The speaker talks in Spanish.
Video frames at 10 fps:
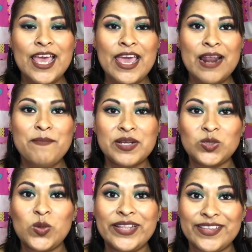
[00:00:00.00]
Él
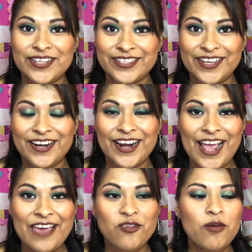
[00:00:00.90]
pasó a tercer
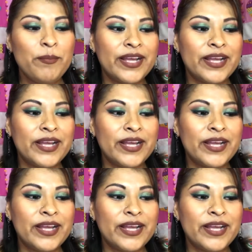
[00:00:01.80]
grado,